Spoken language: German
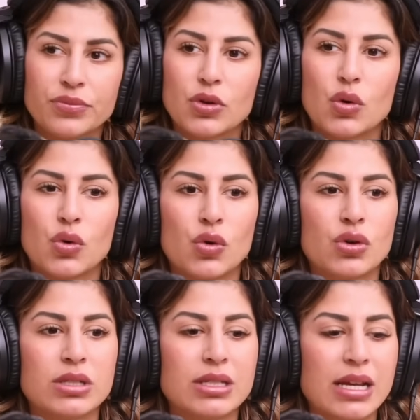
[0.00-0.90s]

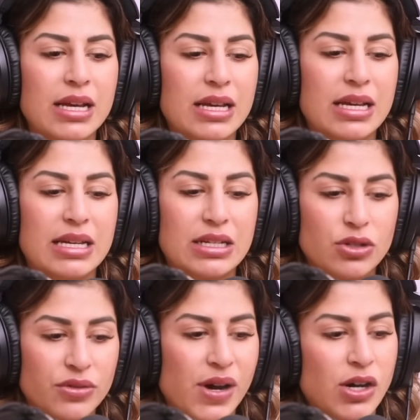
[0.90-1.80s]
und
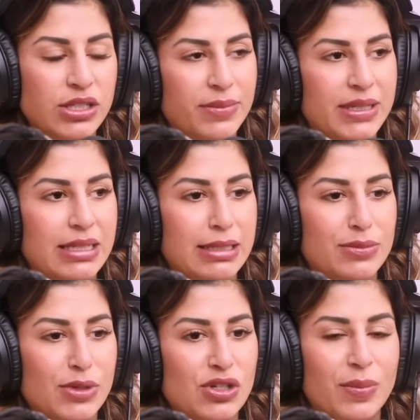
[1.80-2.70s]
dort war auch der Matthias
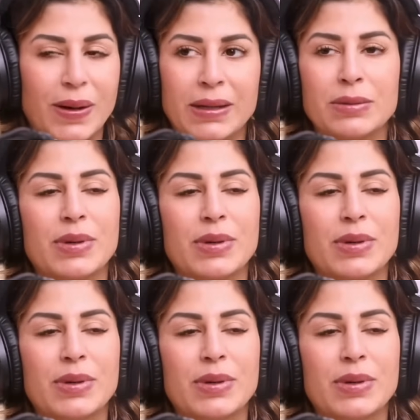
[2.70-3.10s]
Manjapane